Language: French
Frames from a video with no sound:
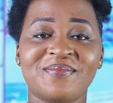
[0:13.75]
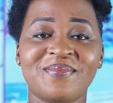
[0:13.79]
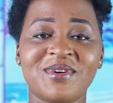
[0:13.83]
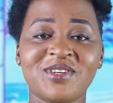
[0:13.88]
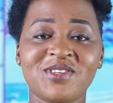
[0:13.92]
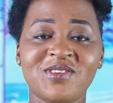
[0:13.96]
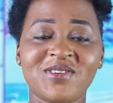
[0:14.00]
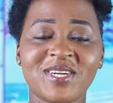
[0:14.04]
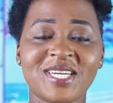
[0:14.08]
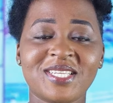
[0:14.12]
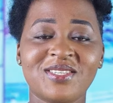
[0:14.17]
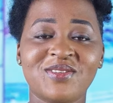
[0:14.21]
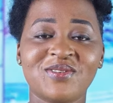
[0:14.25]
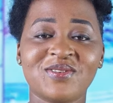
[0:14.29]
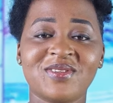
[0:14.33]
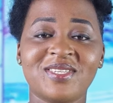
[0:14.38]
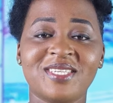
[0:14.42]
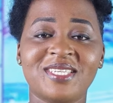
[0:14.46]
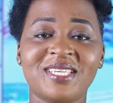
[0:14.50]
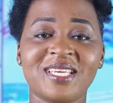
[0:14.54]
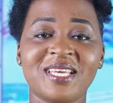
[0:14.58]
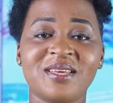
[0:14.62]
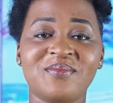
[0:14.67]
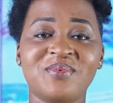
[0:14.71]
Bonjour à
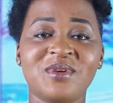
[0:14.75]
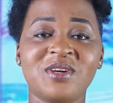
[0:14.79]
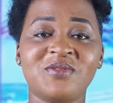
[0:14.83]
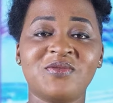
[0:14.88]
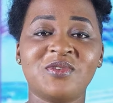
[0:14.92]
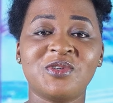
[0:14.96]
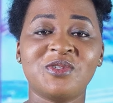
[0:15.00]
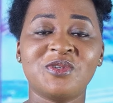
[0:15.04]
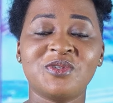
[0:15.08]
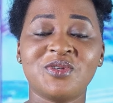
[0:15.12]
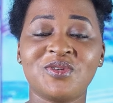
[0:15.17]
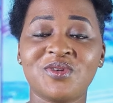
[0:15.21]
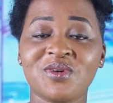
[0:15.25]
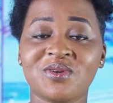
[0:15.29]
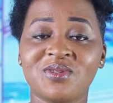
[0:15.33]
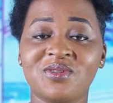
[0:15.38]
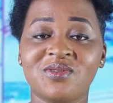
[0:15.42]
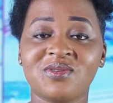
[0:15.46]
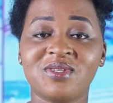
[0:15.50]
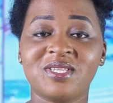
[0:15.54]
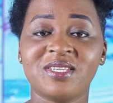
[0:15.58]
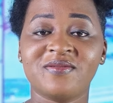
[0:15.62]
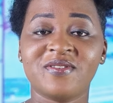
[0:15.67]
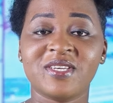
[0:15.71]
tous et bienvenue sur
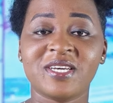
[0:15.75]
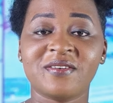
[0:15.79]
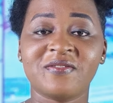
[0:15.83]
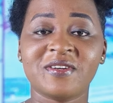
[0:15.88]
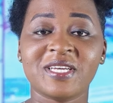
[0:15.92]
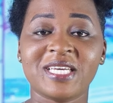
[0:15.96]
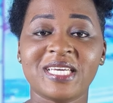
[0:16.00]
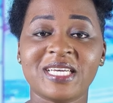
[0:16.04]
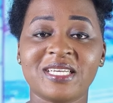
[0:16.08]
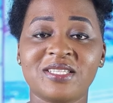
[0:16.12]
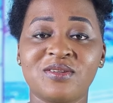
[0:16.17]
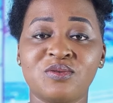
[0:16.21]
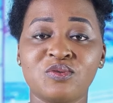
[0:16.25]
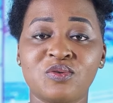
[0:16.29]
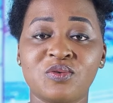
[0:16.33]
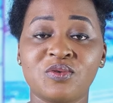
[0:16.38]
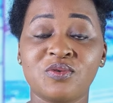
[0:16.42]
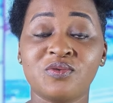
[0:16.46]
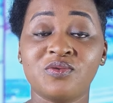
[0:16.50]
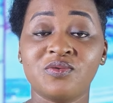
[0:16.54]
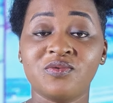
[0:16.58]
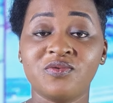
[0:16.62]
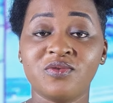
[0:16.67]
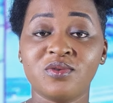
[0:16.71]
Tout Africa dans
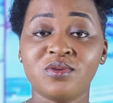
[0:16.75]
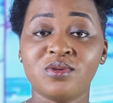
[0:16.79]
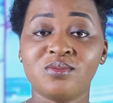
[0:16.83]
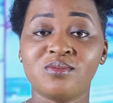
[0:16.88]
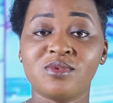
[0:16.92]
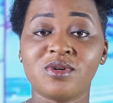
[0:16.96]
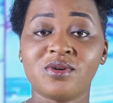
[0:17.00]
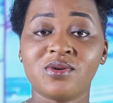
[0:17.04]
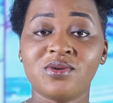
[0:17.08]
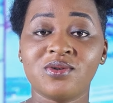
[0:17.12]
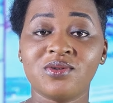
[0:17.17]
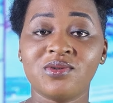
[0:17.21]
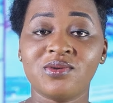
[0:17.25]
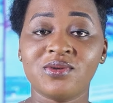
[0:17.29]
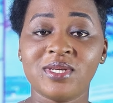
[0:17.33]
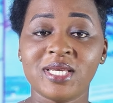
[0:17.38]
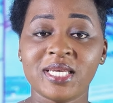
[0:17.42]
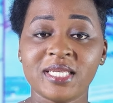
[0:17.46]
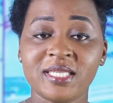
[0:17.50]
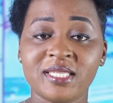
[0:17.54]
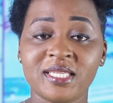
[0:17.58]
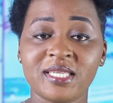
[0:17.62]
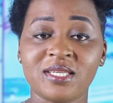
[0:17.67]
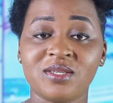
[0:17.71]
ce nouveau numéro de
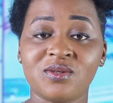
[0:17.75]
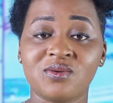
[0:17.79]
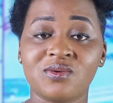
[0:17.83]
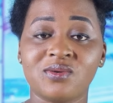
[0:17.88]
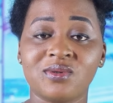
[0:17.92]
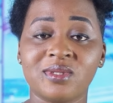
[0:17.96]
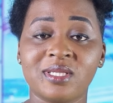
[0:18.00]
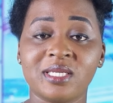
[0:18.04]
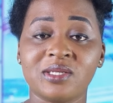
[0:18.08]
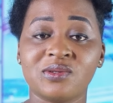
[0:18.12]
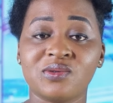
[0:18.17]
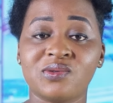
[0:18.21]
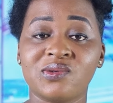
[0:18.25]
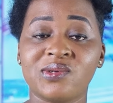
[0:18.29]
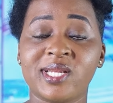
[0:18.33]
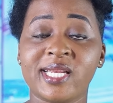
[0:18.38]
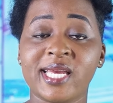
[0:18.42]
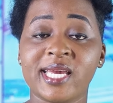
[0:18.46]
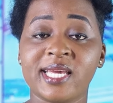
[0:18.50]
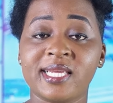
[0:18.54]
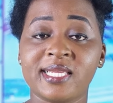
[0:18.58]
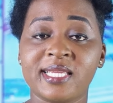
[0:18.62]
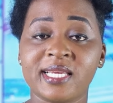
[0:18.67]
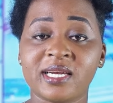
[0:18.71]
Go. Dans une
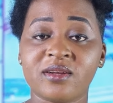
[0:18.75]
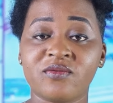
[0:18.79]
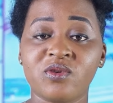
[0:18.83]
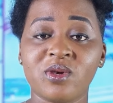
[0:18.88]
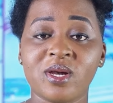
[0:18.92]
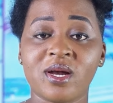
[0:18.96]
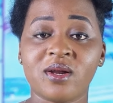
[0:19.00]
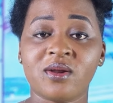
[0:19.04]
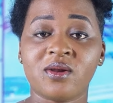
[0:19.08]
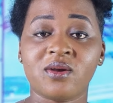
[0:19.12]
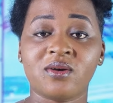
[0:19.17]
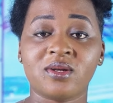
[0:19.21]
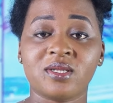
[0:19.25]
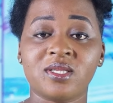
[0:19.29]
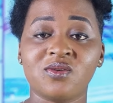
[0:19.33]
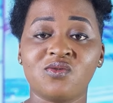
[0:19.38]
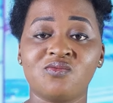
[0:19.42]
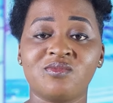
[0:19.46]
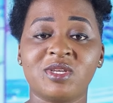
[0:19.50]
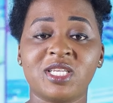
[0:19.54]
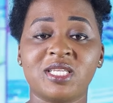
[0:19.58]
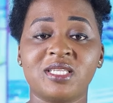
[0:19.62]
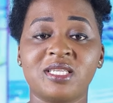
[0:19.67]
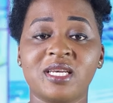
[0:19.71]
interview accordée
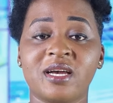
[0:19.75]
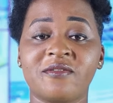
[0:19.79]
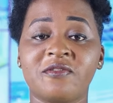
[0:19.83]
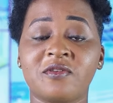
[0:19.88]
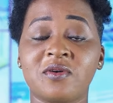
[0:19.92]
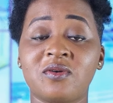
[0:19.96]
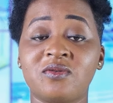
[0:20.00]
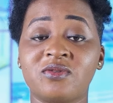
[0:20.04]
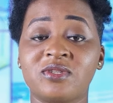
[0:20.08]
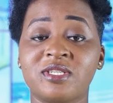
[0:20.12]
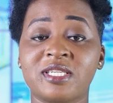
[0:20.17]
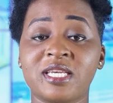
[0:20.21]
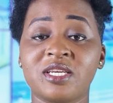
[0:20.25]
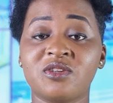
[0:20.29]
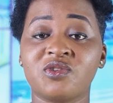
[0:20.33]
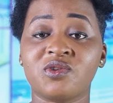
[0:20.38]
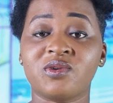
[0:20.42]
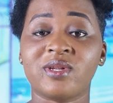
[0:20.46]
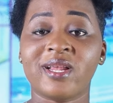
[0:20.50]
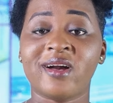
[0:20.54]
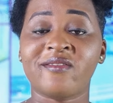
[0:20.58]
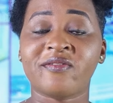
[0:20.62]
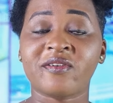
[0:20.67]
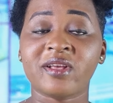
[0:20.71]
aux médias français
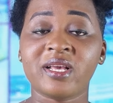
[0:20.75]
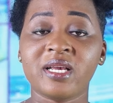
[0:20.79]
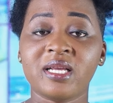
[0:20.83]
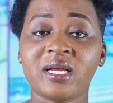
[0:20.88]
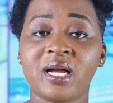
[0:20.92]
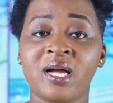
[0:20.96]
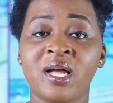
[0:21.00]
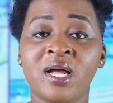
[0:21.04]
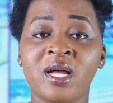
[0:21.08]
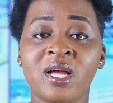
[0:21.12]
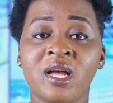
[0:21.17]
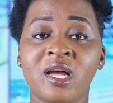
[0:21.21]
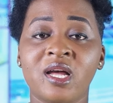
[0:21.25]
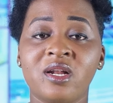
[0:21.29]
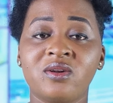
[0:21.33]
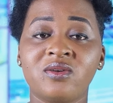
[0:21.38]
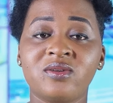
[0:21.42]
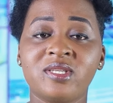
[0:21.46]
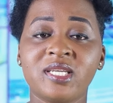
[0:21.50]
Jeune Afrique, le